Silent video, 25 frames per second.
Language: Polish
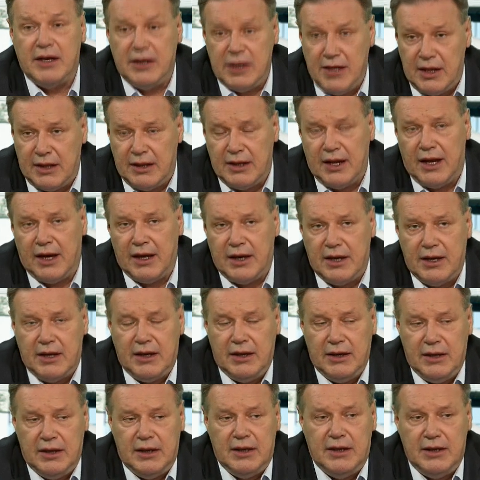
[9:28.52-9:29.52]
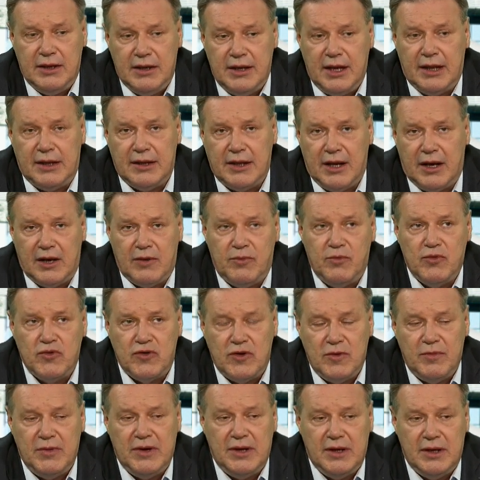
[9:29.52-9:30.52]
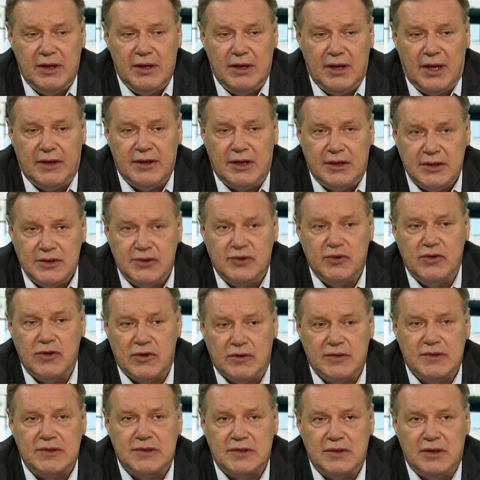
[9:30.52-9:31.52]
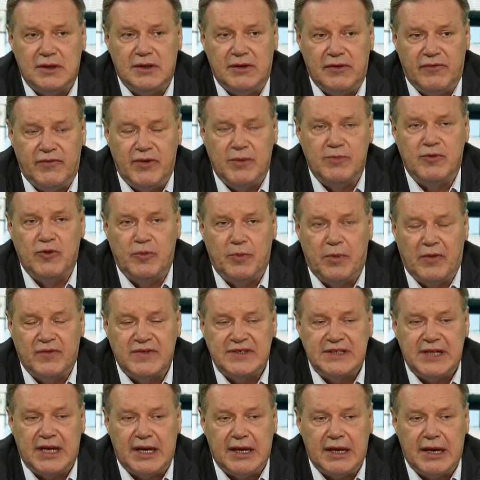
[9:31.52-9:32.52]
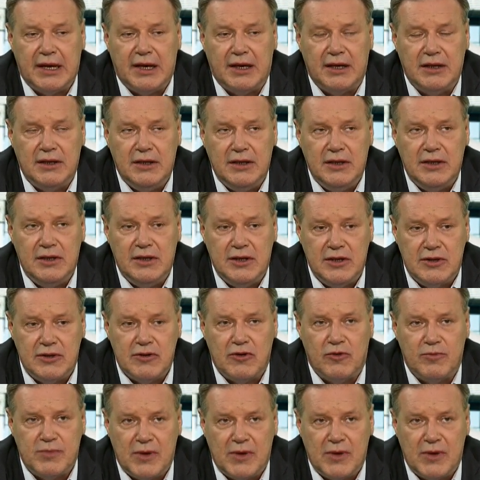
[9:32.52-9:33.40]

jednak, jednak musimy, analizując wybuch powstania i, mhm. i czy on